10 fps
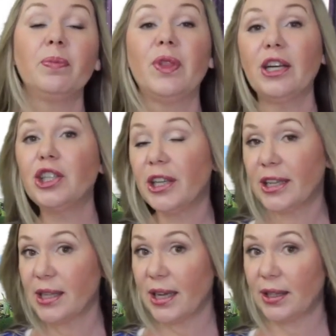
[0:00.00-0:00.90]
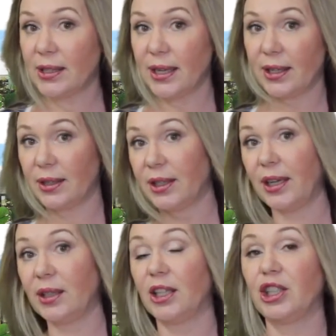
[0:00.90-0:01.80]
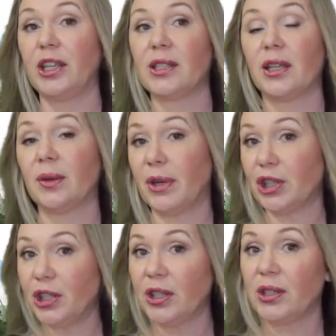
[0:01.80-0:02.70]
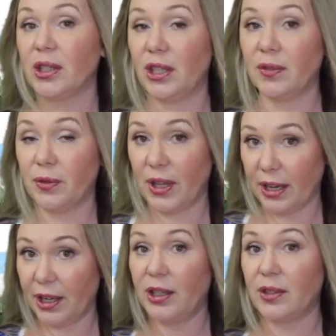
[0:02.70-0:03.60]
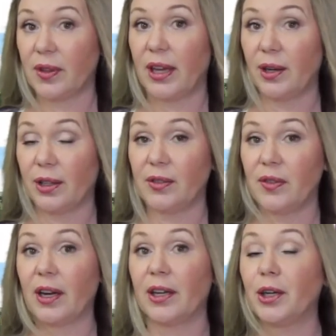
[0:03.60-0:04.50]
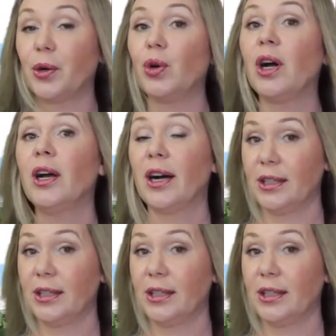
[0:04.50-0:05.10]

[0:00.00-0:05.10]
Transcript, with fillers: Даже если это секонд-хенд, даже если это машина из, из, из старых рук,